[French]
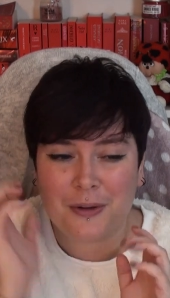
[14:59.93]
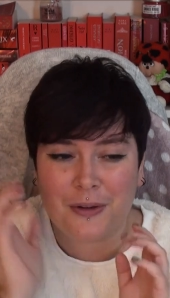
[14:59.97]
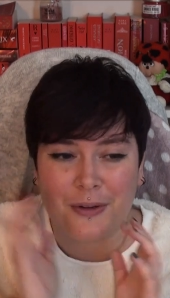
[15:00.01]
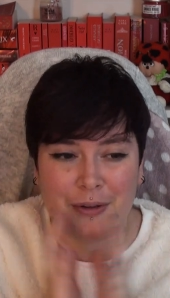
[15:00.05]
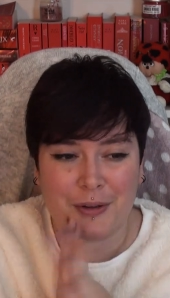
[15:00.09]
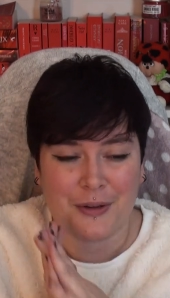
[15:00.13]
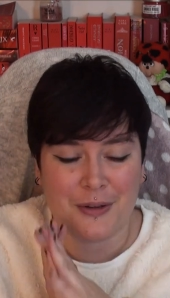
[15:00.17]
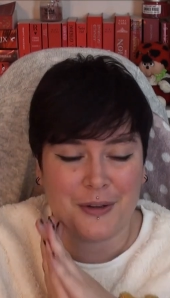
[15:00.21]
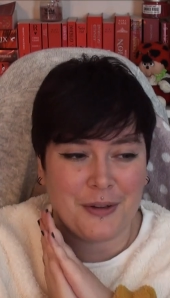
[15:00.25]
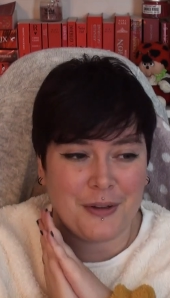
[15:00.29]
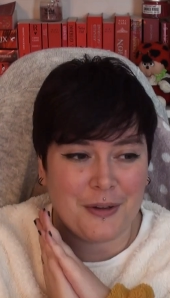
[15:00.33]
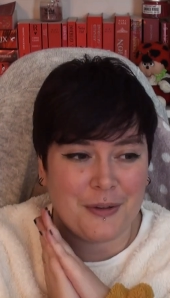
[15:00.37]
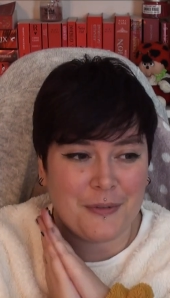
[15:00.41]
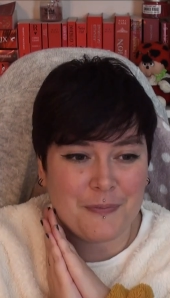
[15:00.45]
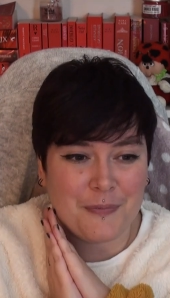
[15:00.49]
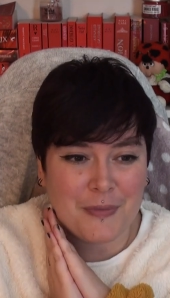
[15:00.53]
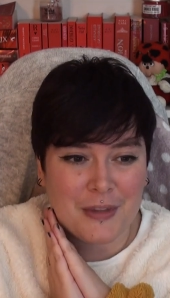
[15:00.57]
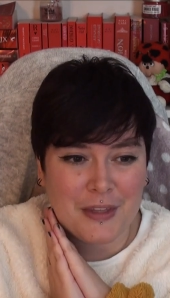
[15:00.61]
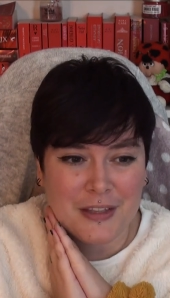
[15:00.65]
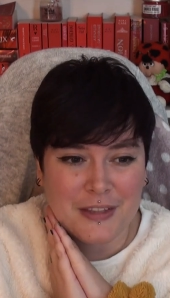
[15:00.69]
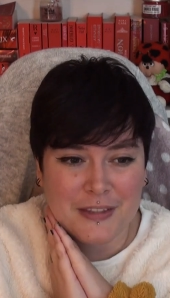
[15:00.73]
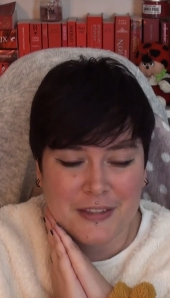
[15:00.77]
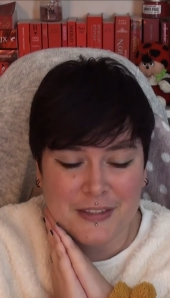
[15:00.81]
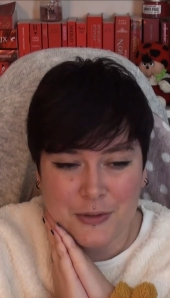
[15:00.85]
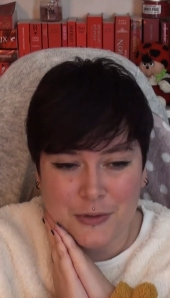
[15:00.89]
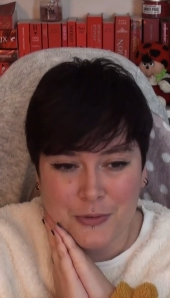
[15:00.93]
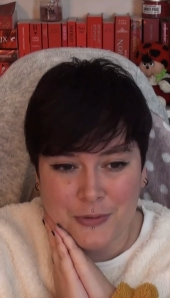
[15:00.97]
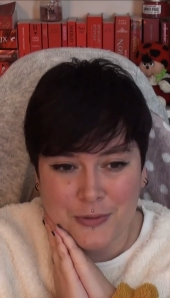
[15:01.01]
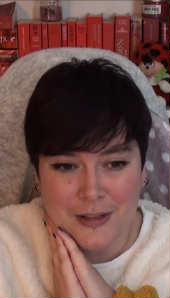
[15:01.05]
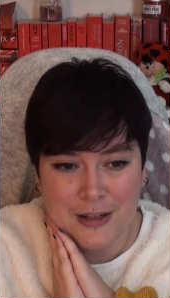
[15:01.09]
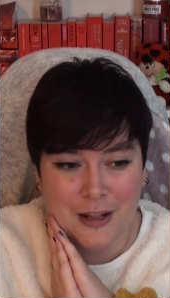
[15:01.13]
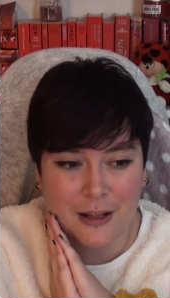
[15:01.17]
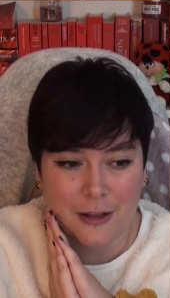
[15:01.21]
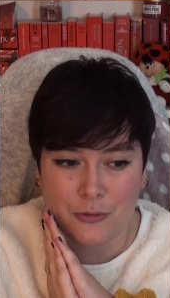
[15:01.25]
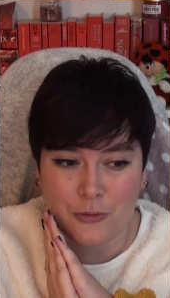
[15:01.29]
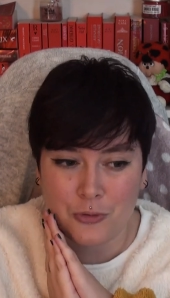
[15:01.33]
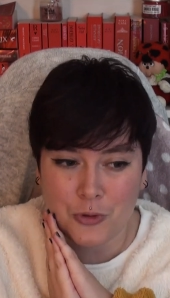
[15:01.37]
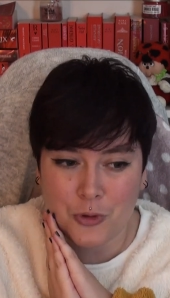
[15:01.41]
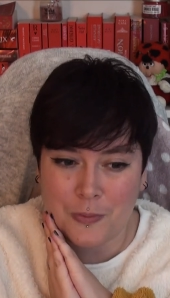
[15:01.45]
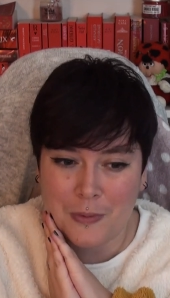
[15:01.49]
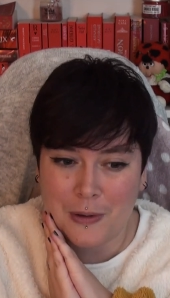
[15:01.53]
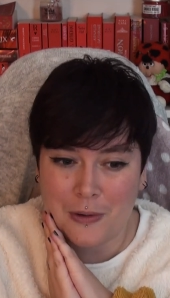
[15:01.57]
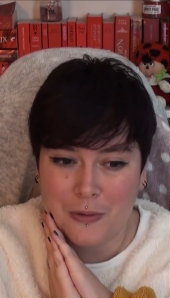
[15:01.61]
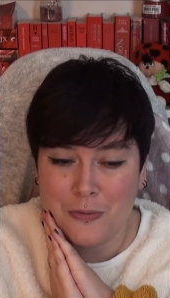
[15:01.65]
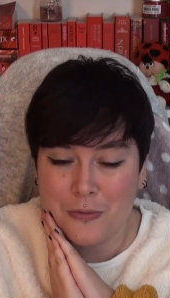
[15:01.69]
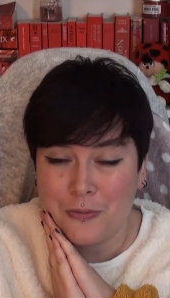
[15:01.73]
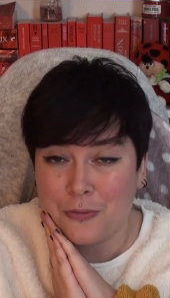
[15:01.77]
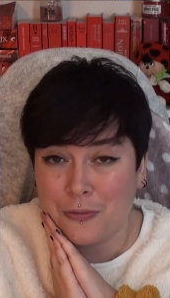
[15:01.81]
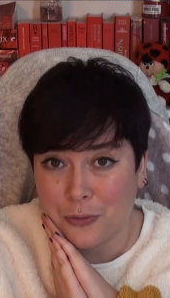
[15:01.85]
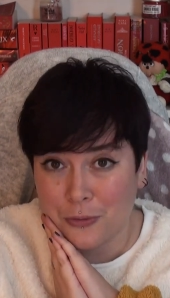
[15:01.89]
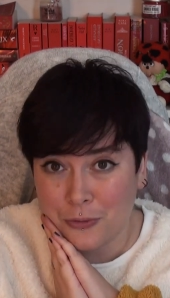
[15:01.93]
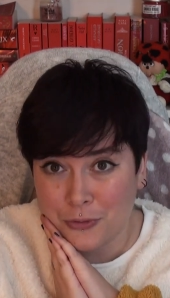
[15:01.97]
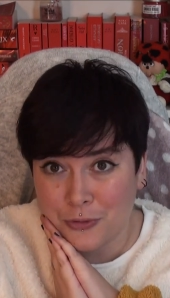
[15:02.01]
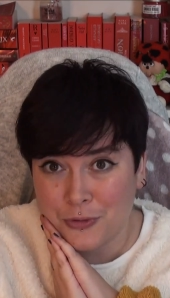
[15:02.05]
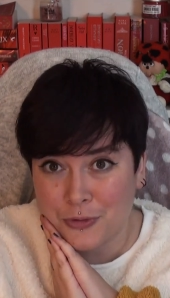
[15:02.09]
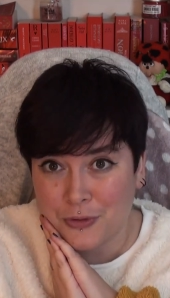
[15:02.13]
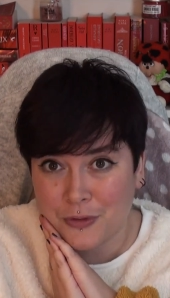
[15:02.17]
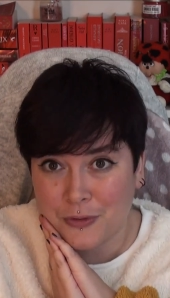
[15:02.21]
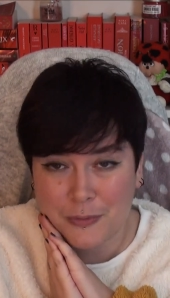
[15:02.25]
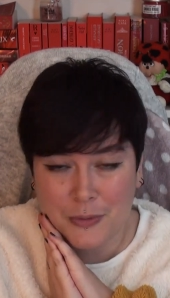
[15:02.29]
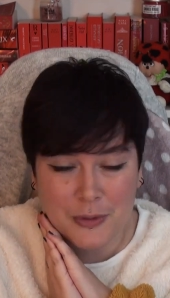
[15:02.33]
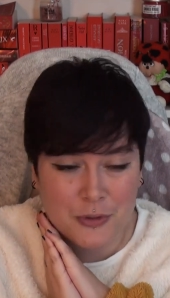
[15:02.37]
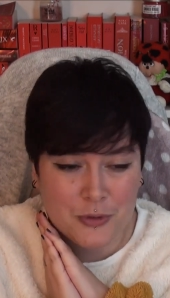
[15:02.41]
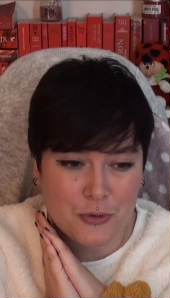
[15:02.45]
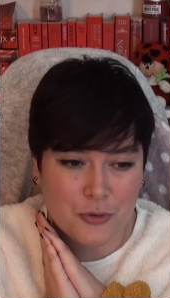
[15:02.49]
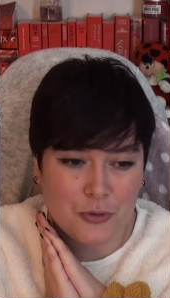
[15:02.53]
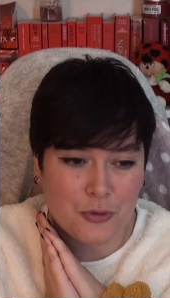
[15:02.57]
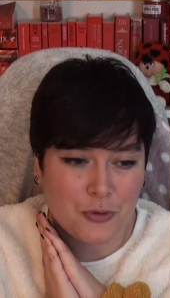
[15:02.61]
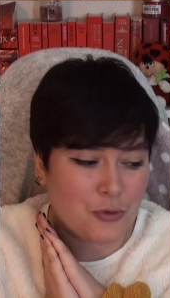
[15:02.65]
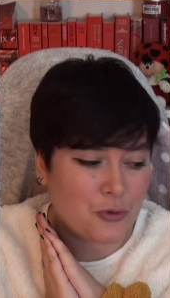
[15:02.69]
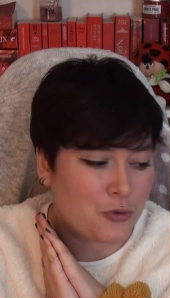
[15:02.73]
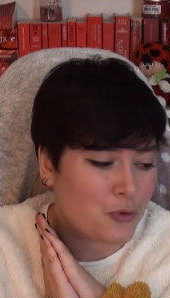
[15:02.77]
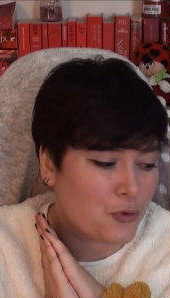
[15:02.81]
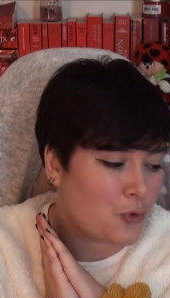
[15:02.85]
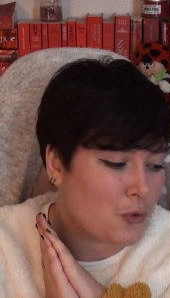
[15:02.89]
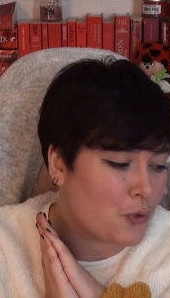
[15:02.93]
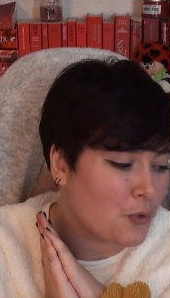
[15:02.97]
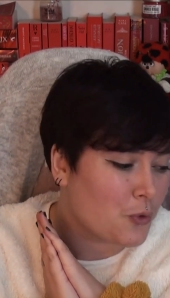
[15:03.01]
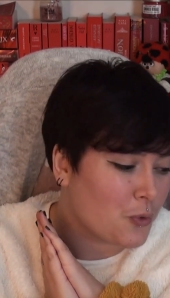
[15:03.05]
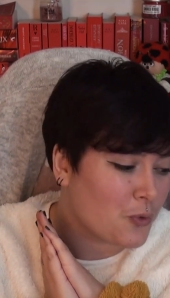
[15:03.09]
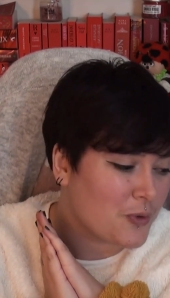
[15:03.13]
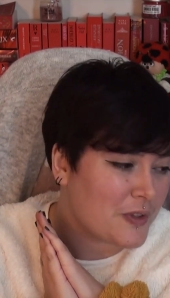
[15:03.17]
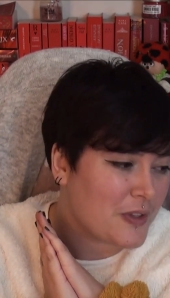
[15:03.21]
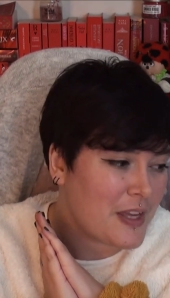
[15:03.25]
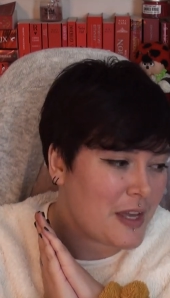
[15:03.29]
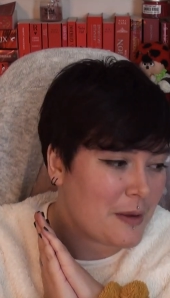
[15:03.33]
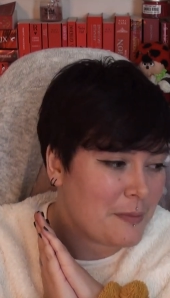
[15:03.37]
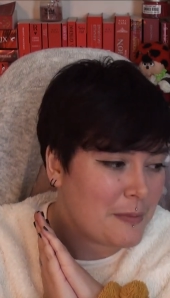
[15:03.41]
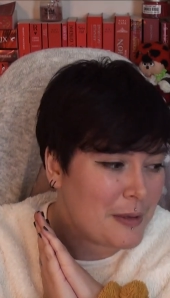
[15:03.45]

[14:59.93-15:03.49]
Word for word: euh, si tu ne l'as toujours pas lu, fonce parce que je te le conseille à